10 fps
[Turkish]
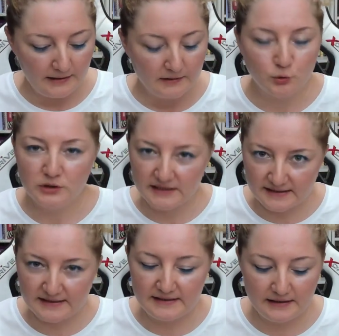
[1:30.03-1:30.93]

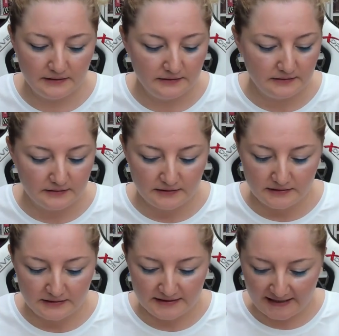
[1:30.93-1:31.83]
Dolayısıyla
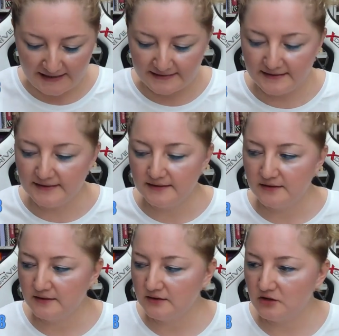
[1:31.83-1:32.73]
kendi
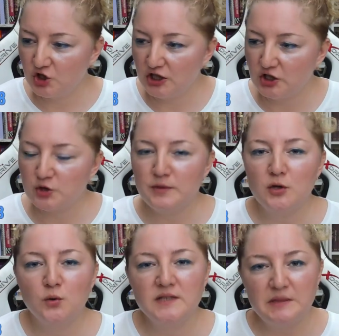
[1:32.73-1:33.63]
e, çalışma
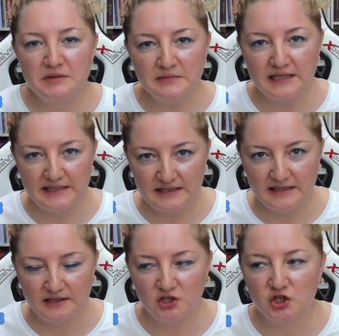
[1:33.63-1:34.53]
yöntemimle
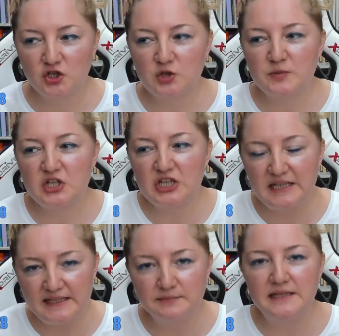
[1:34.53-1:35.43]
ilgili, çalışma
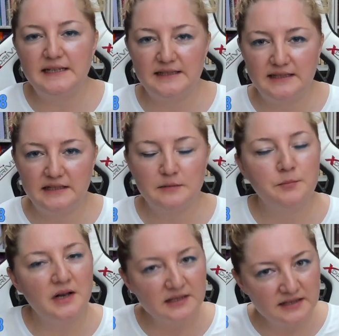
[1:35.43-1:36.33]
şeklimle ilgili
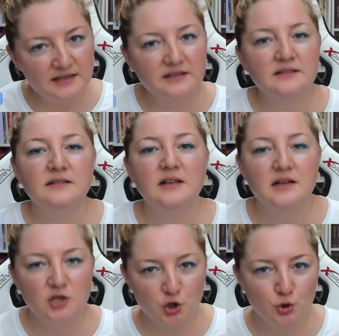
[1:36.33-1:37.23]
bazı sıkıntılar
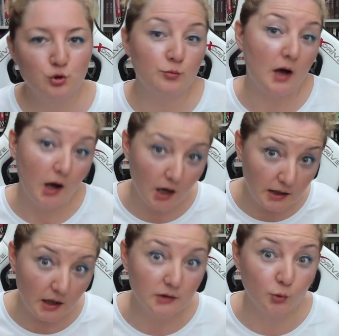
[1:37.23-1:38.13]
yaşıyorum
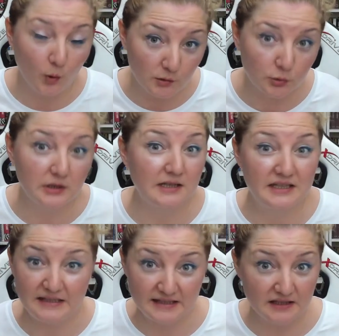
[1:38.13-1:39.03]
hala doğal olarak
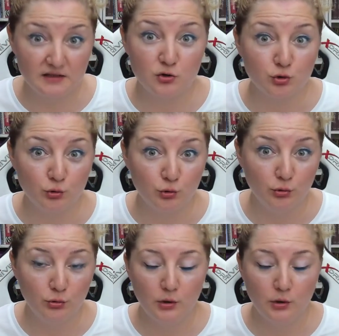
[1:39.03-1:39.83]
insanız çünkü.